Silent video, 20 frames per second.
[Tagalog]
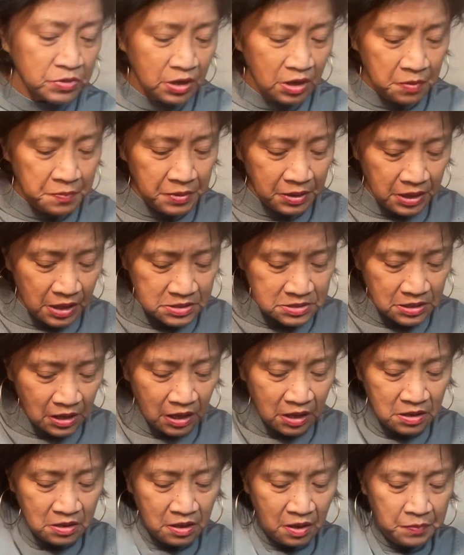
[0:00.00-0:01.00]
ibigay sa
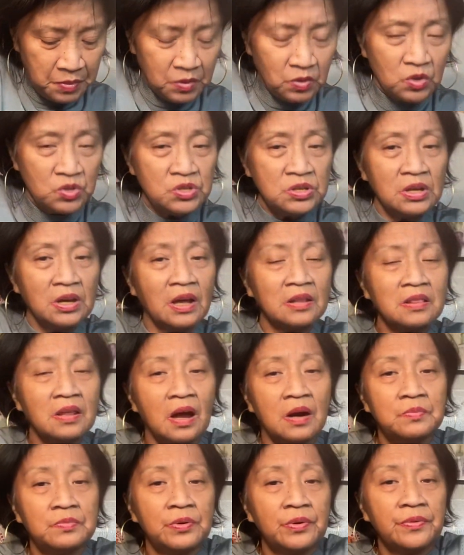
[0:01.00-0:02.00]
kanya because she got
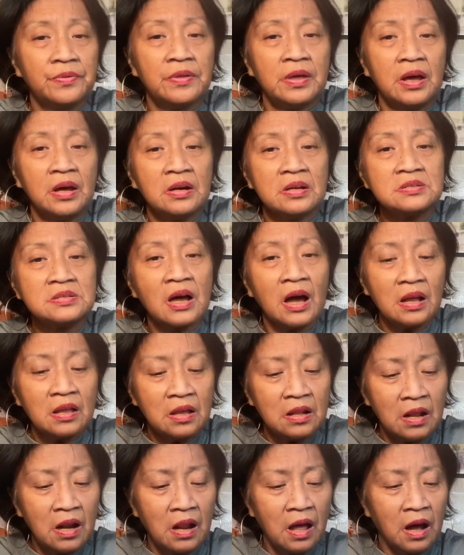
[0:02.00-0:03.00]
everything. Sa
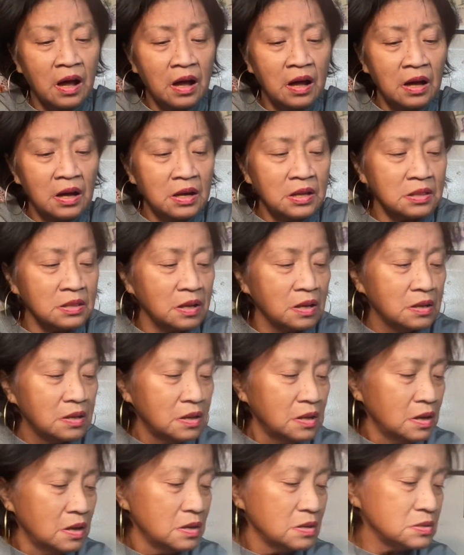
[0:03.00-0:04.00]
kanya na lahat.
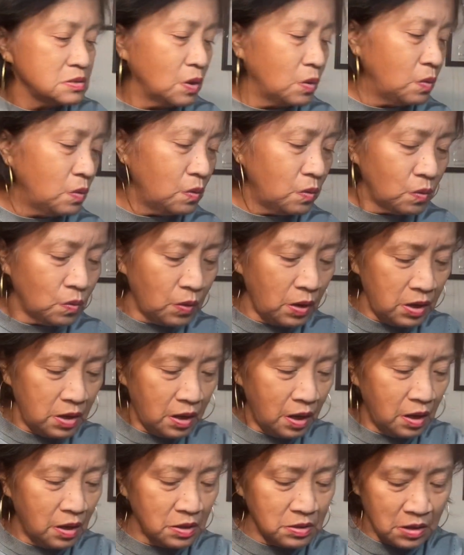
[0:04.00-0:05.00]
So, kwan
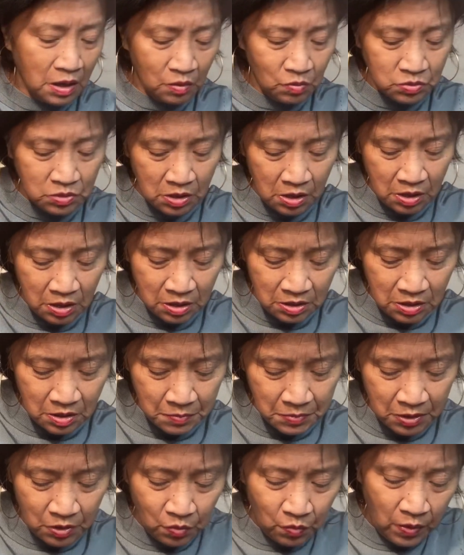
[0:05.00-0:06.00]
lang, naku talaga
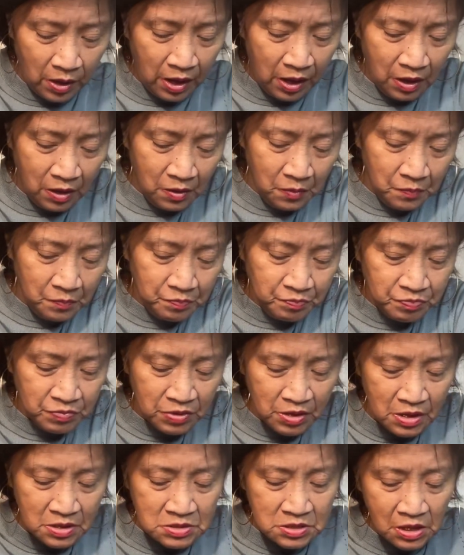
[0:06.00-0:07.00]
naman, Weng.
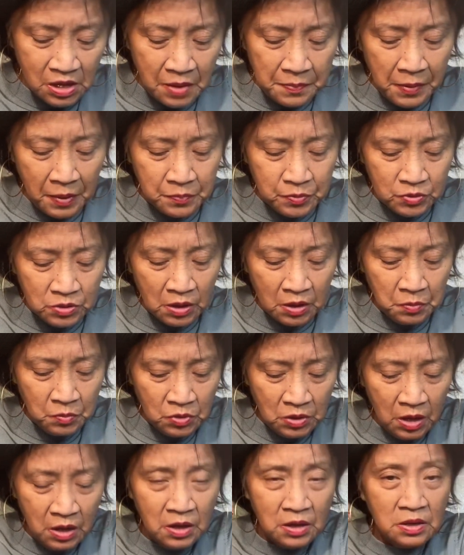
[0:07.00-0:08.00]
Sige, pagpunta mo
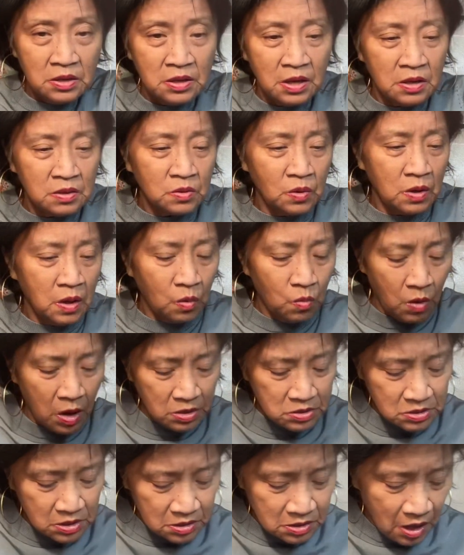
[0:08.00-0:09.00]
na lang dito,
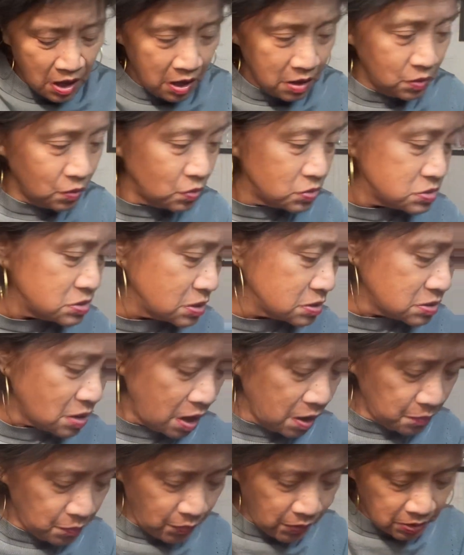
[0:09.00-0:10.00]
nakwantya tayo kung saan
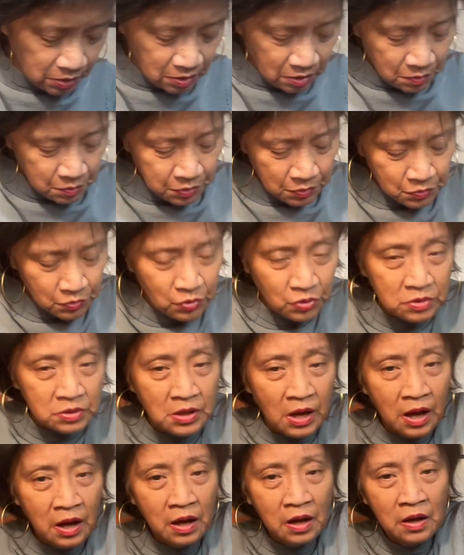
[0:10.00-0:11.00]
tayo pwedeng
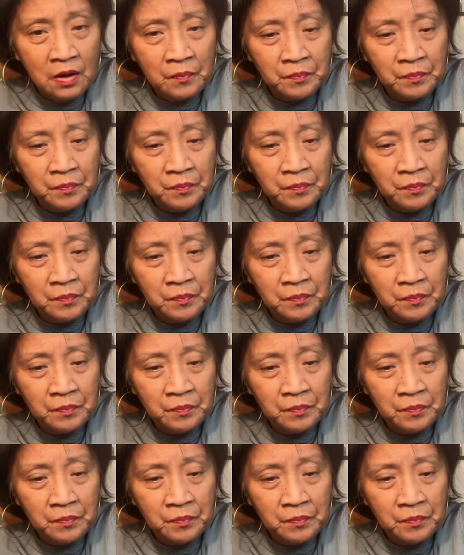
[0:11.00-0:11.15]
pumunta